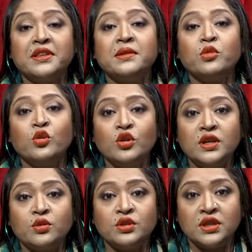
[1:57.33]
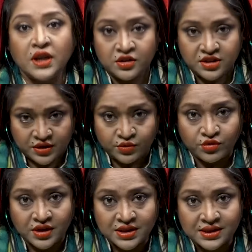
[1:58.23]
আমাদের মৌলিক অধিকার
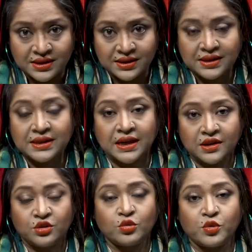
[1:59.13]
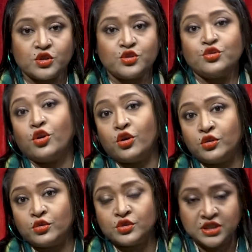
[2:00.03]
যেগুলো আছে খাদ্য বস্ত্র
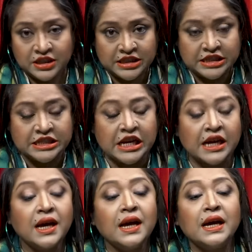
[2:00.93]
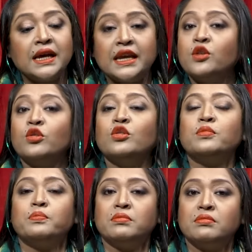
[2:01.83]
অন্ন চিকিৎসা এগুলো
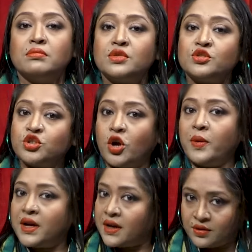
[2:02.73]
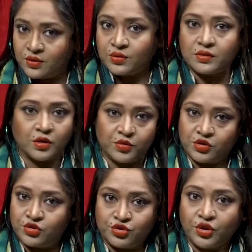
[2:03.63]
সবার আগে তো
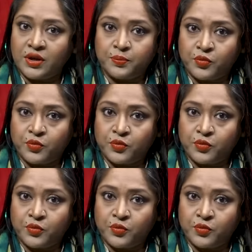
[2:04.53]
অবশ্যই